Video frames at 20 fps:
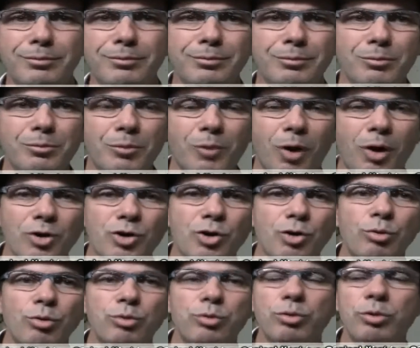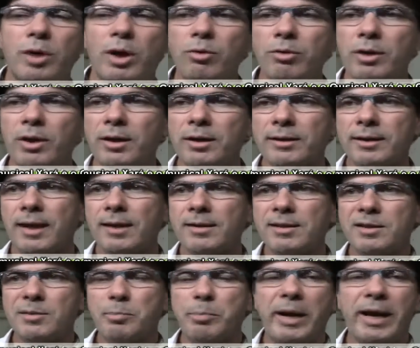um, um mote cultural que ele está
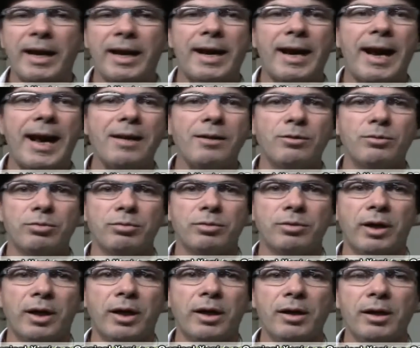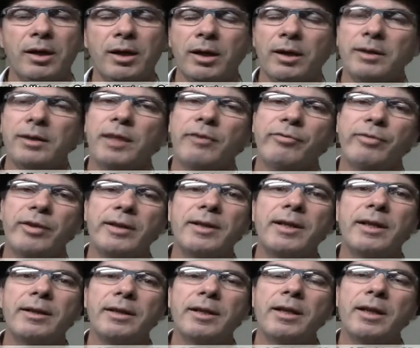despregado né, da,
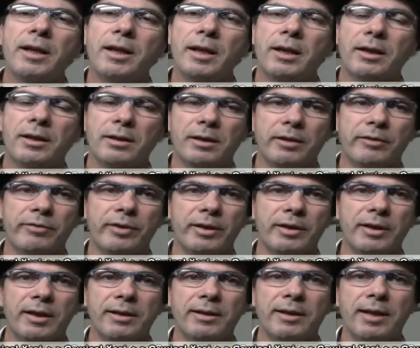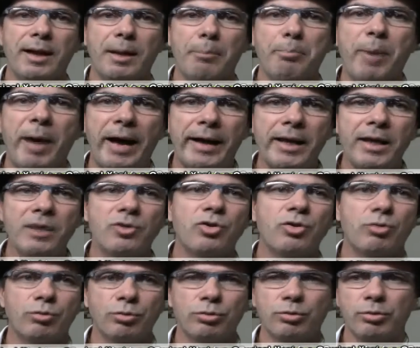verdadeira, da verdadeira
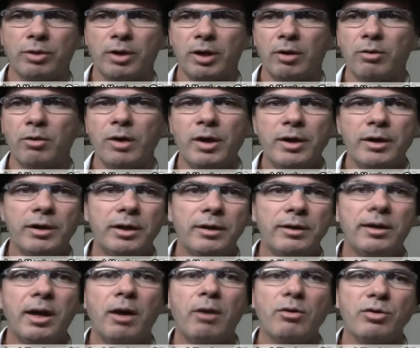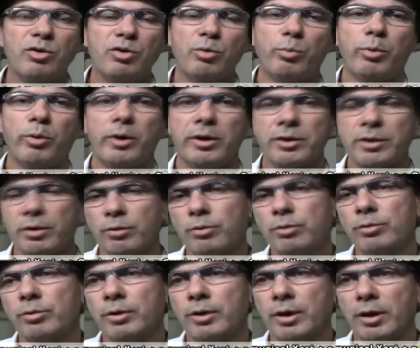parede cultural que dá o suporte à
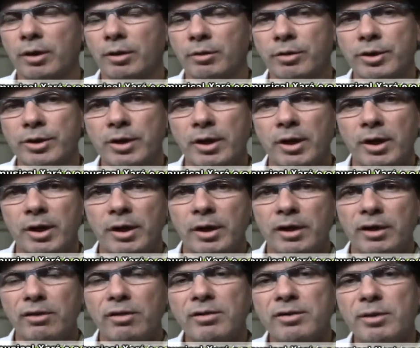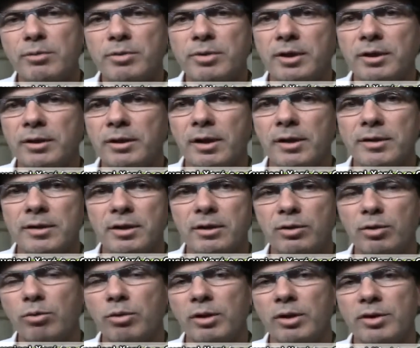cultura gaúcha. E nós temos que trazer,
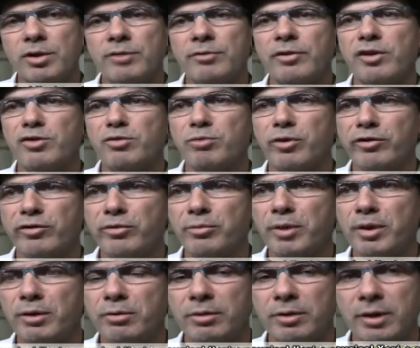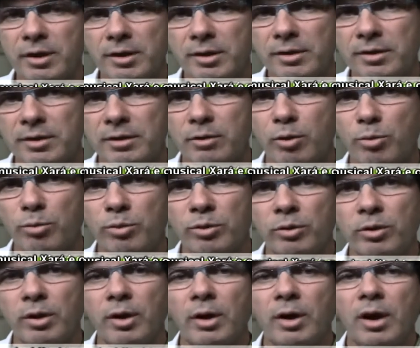então, quando a gente faz um movimento desse,
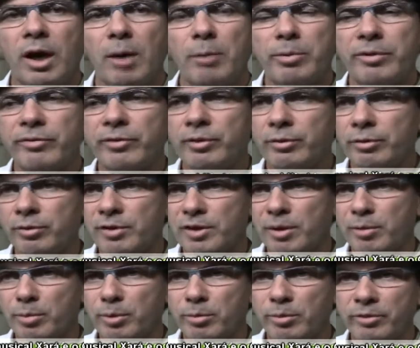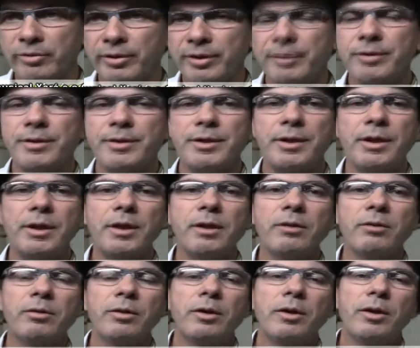como a Prefeitura está promovendo esse
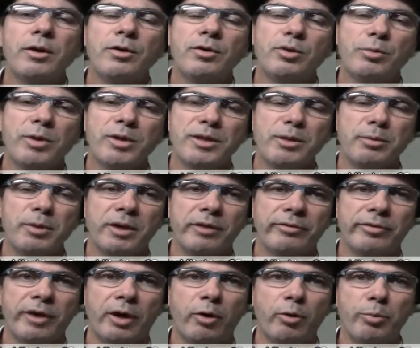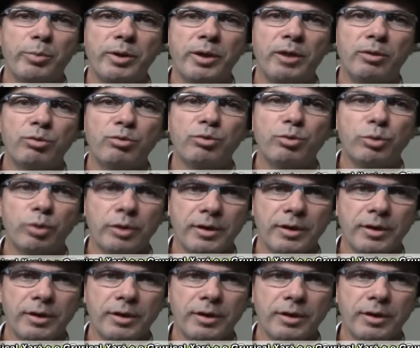ano, de uma semana farroupilha com